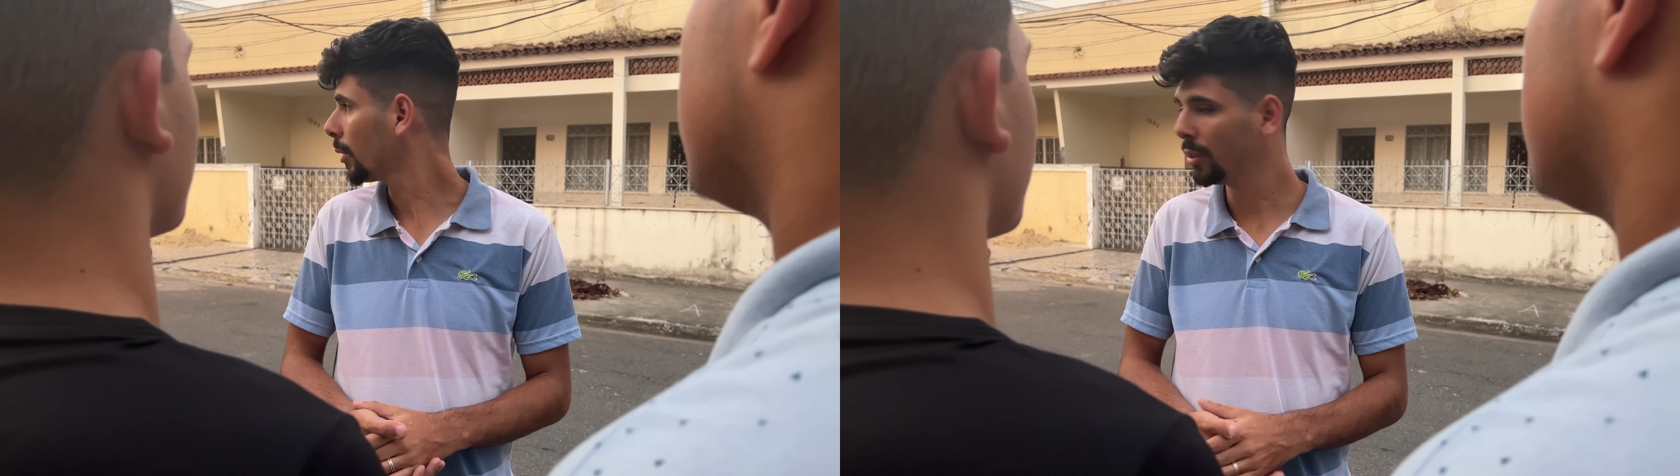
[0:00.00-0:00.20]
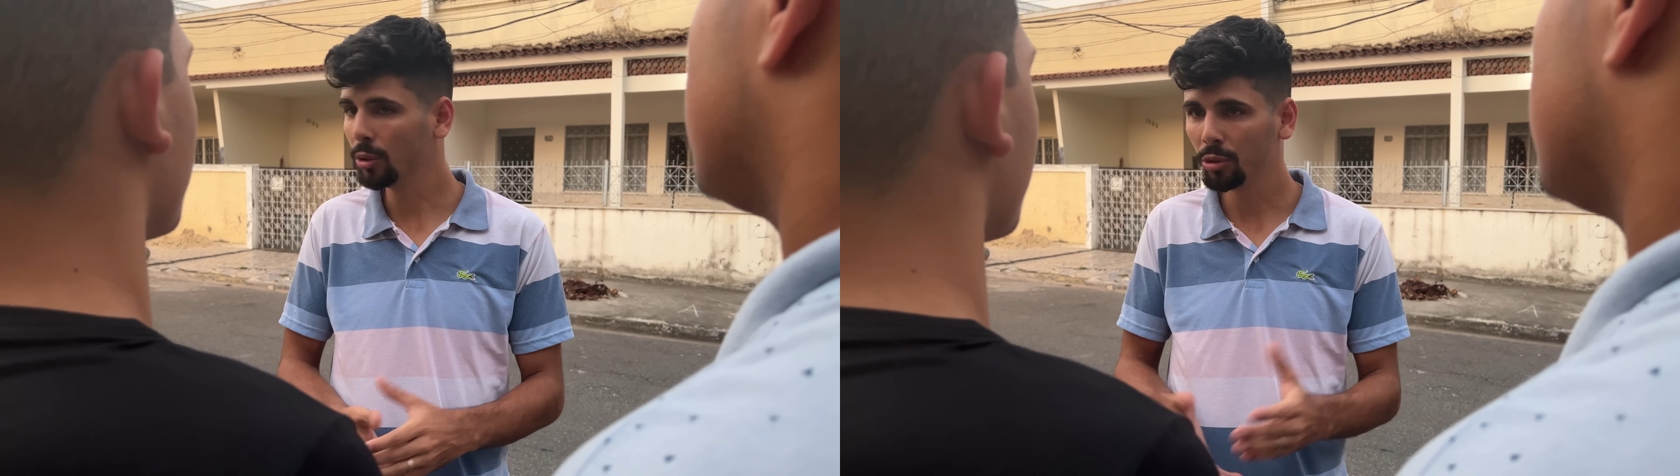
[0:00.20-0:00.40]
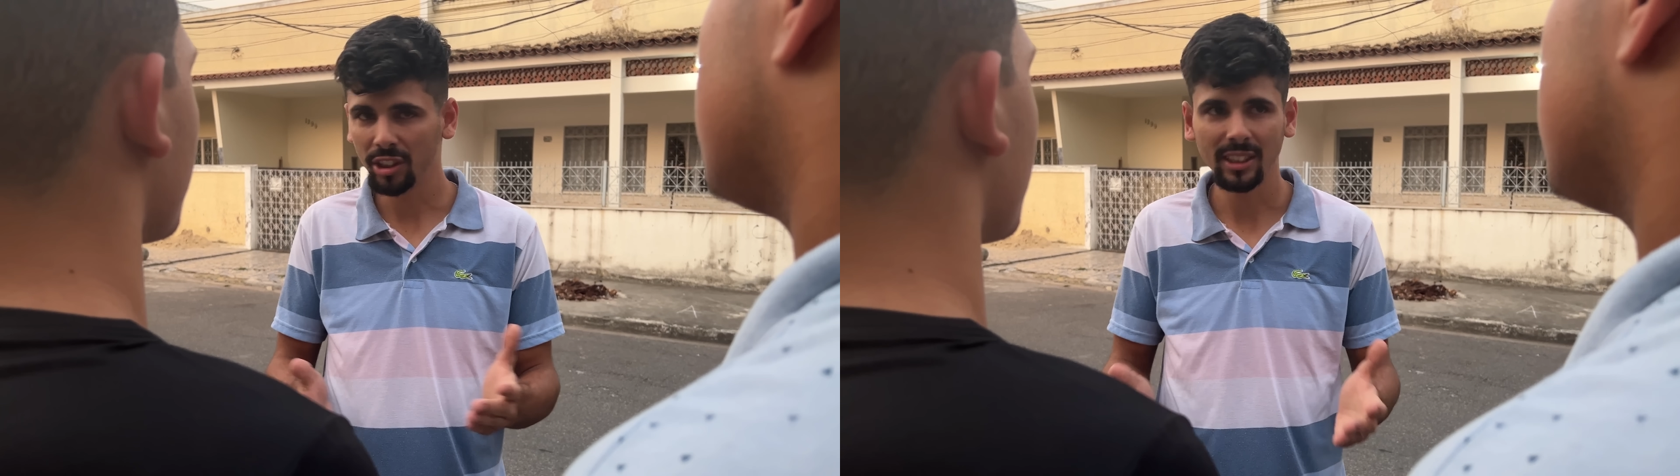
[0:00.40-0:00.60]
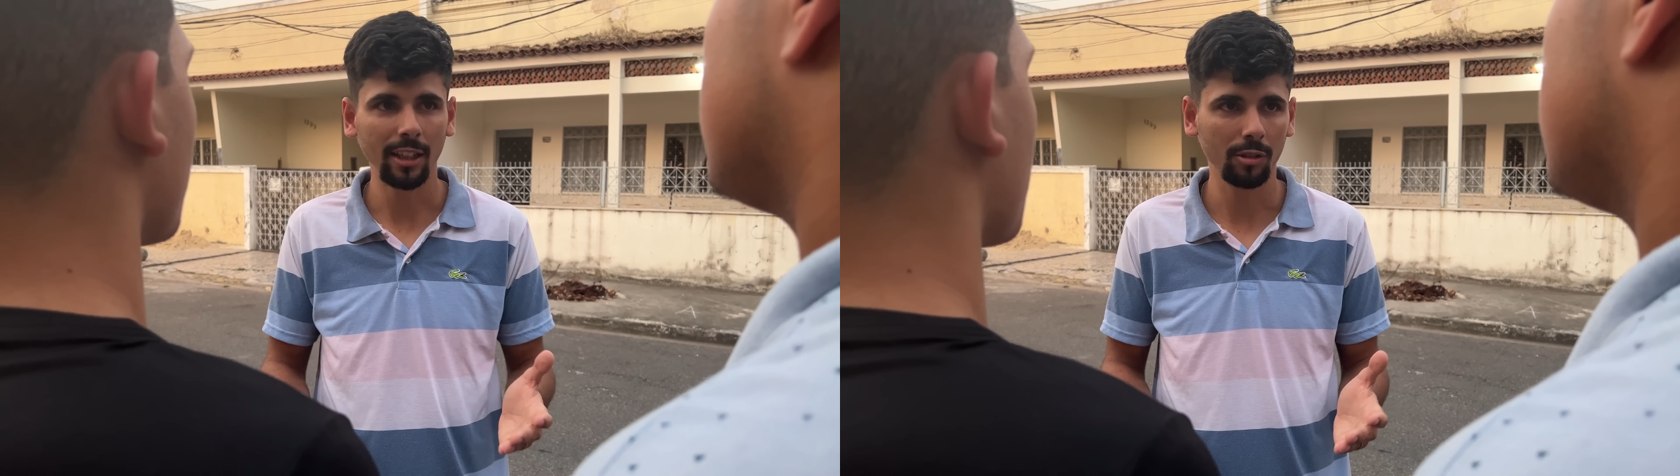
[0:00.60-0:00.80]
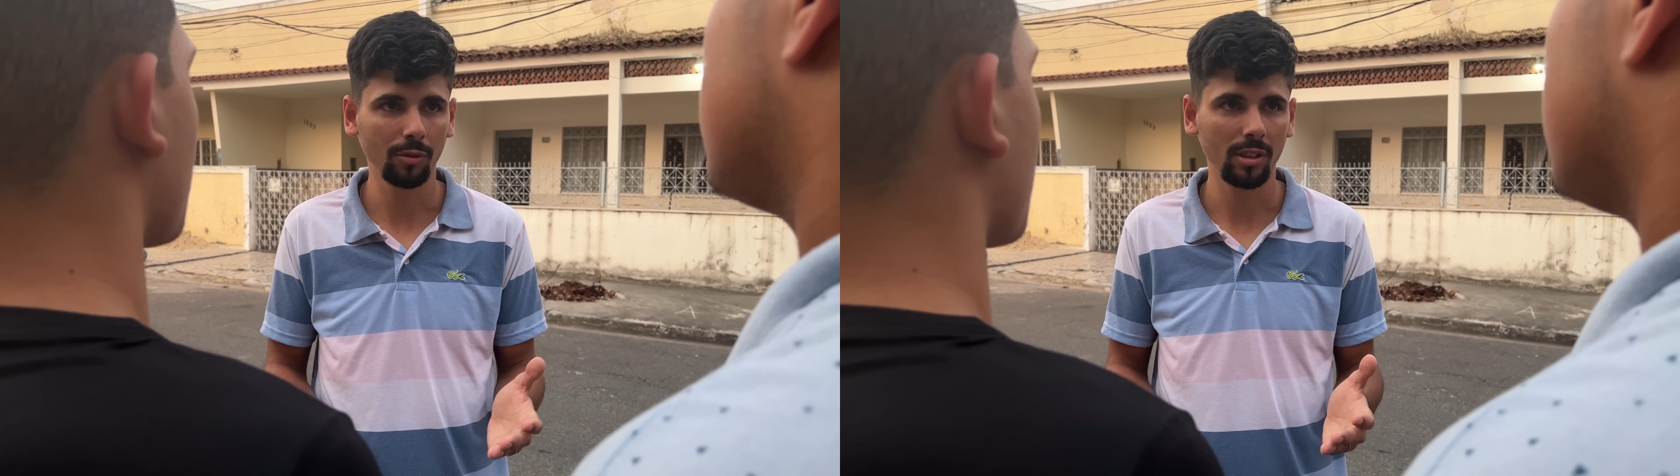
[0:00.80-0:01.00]
Quando eu tinha idade
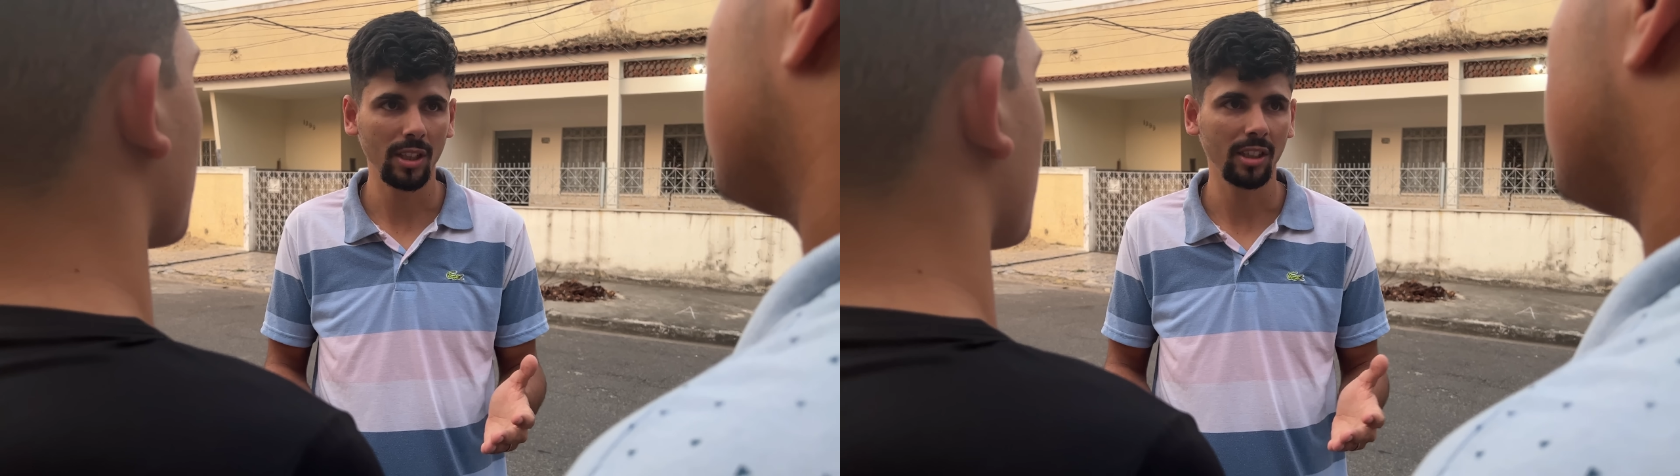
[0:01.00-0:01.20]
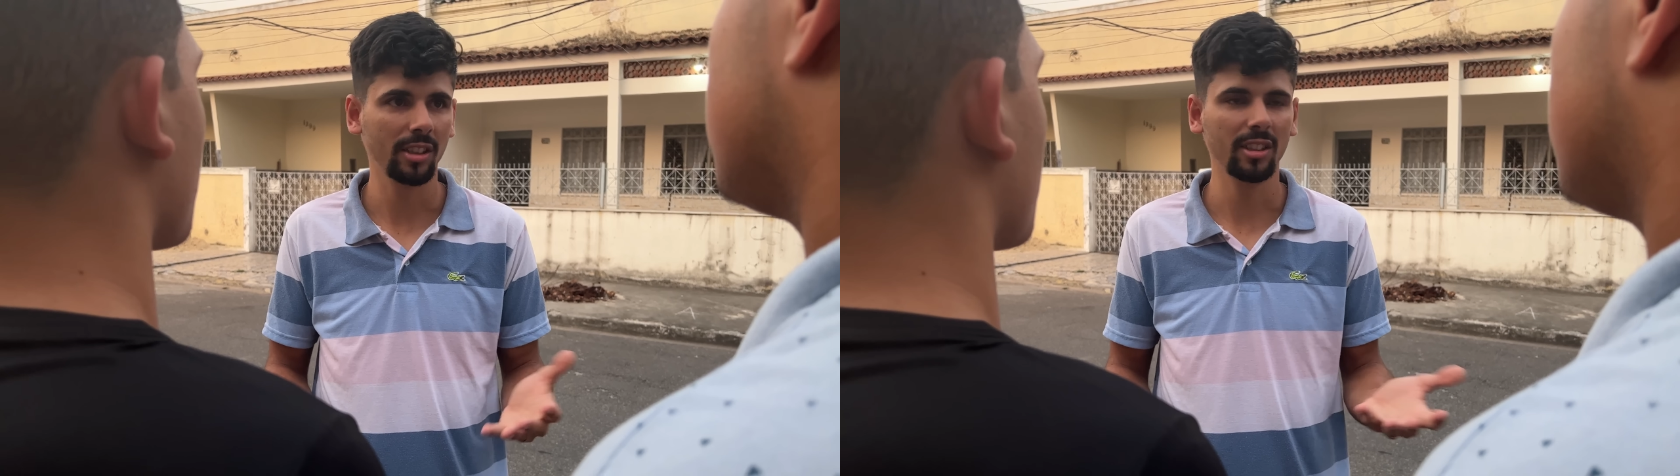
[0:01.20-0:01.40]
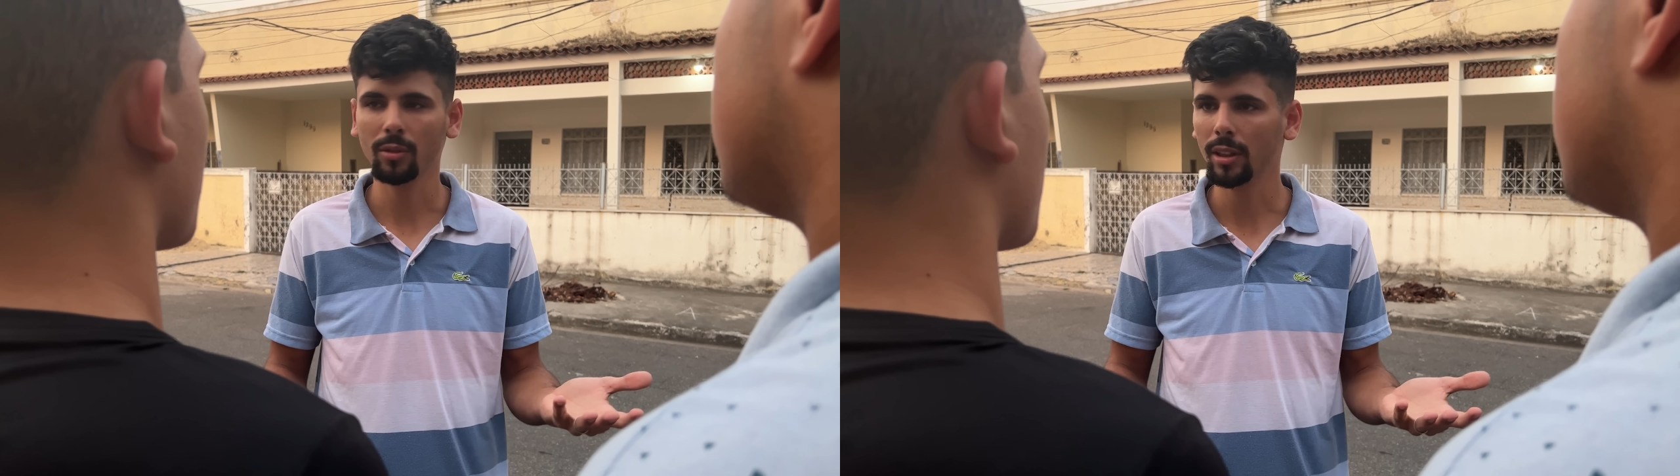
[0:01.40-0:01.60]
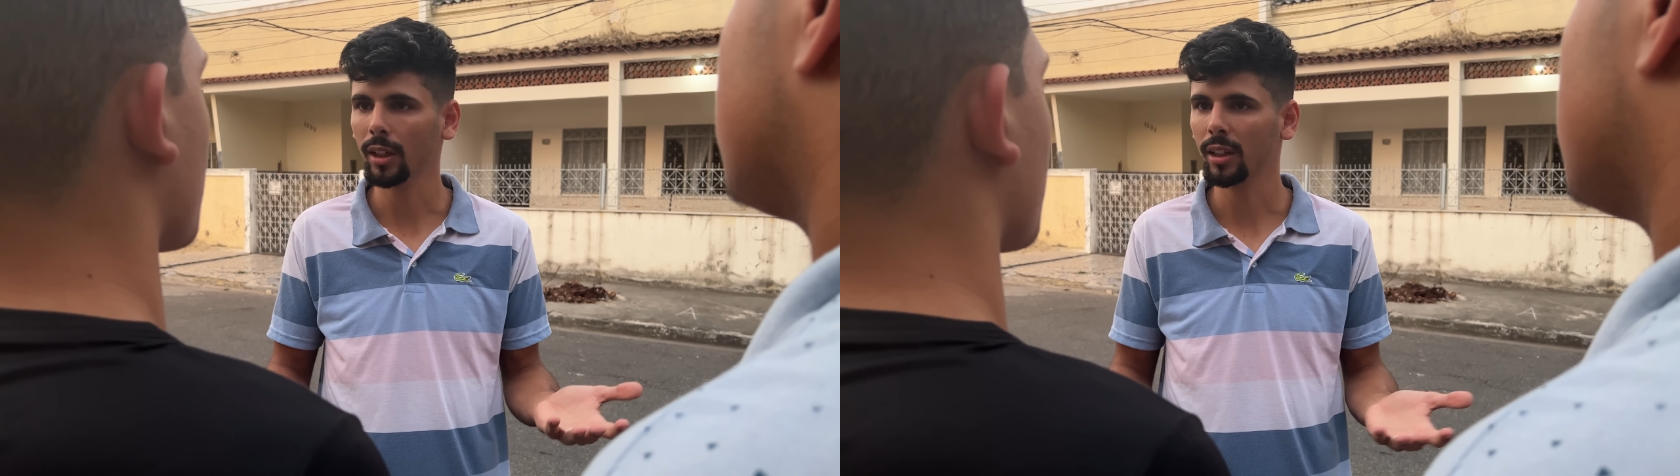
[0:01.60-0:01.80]
de vocês, vocês tinham o quê?